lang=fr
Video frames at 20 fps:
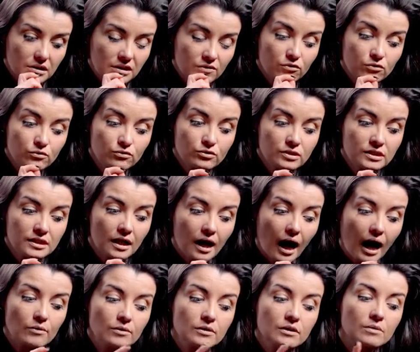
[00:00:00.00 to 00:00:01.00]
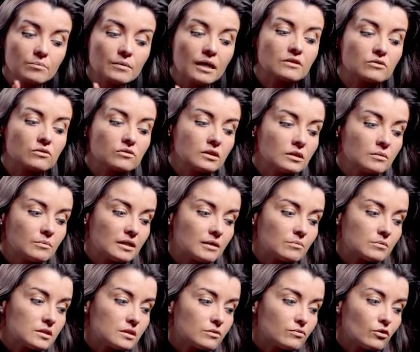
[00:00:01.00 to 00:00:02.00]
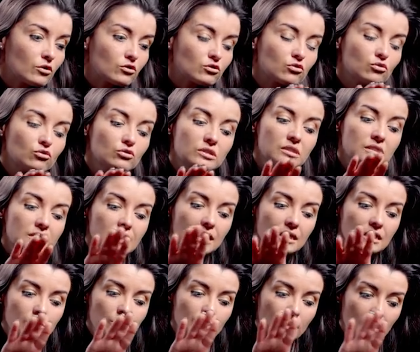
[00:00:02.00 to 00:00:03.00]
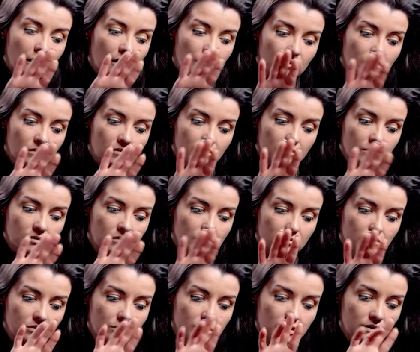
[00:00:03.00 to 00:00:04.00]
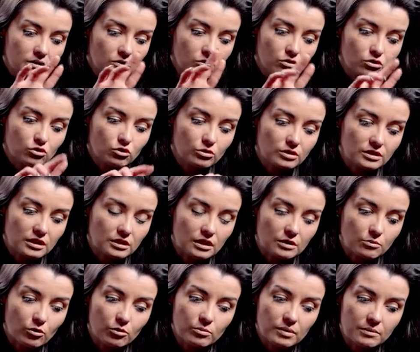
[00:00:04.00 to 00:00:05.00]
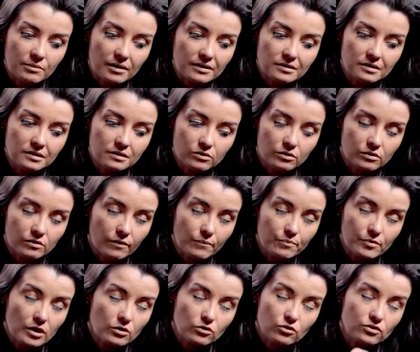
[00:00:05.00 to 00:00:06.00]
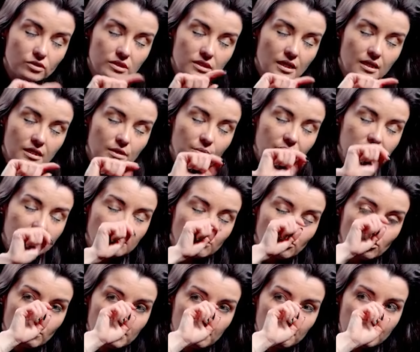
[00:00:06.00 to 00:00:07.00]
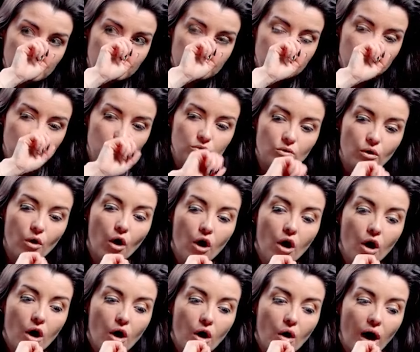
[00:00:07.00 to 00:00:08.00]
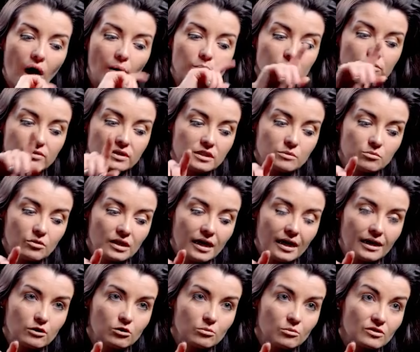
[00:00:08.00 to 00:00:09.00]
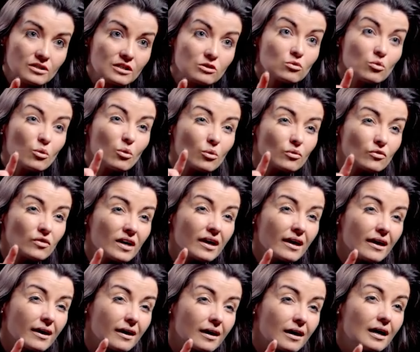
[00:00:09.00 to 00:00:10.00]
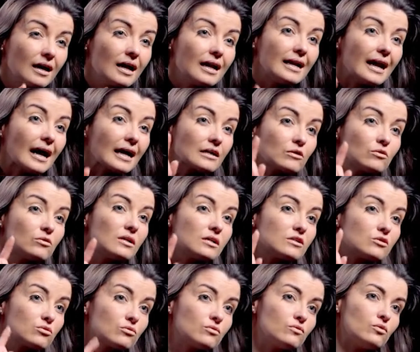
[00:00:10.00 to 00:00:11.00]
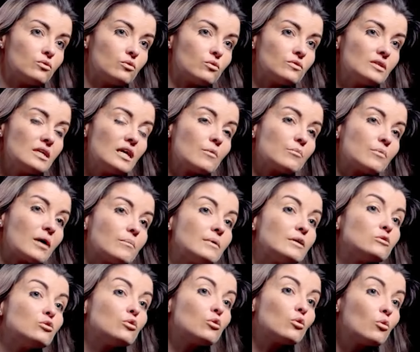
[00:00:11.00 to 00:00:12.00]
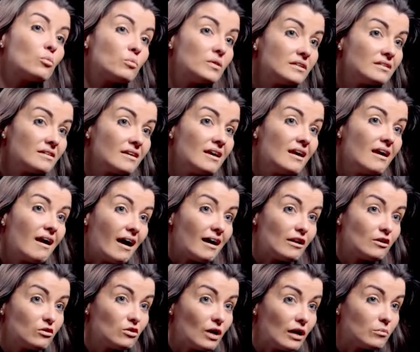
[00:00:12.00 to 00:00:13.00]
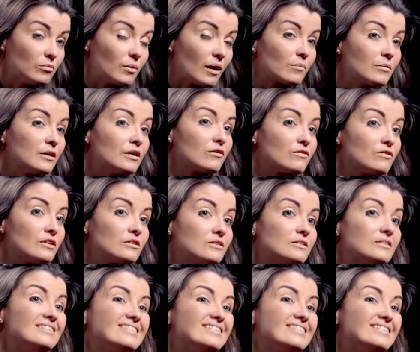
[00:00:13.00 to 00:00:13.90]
ils vont vous dire ah oui non mais attendez Madame Stéphane ne signalez pas euh, cette problématique euh, ne signalez pas cette problématique de euh, appauvrissement de la réglementation au contraire la régulation volontaire permet de compléter elle, elle permet en fait